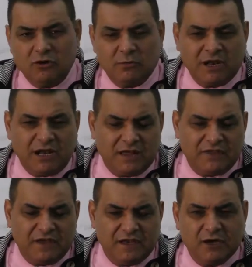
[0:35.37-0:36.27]
ومرحلة
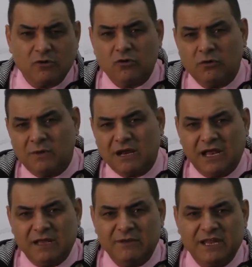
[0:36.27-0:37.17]
ثانية وكل
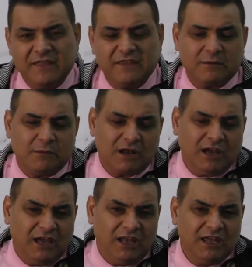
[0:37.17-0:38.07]
مرحلة من هذه
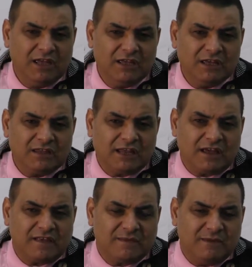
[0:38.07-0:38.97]
المراحل
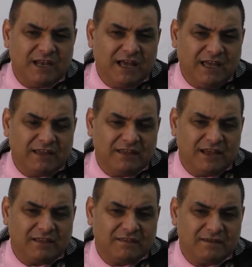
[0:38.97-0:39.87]
تنقسم إلى
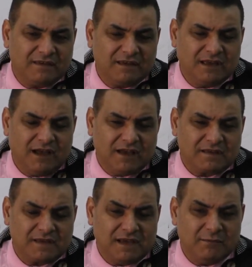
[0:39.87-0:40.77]
عدة
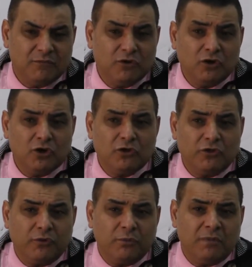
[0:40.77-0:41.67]
أقسام
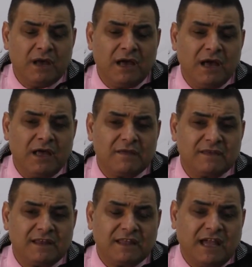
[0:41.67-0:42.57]
ثم
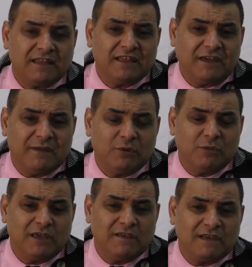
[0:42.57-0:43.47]
سنتحدث عن
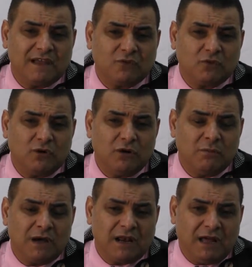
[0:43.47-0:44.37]
مميزات كل
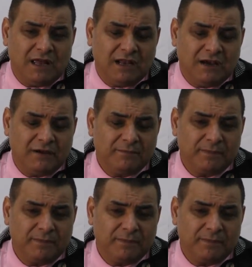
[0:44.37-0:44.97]
مرحلة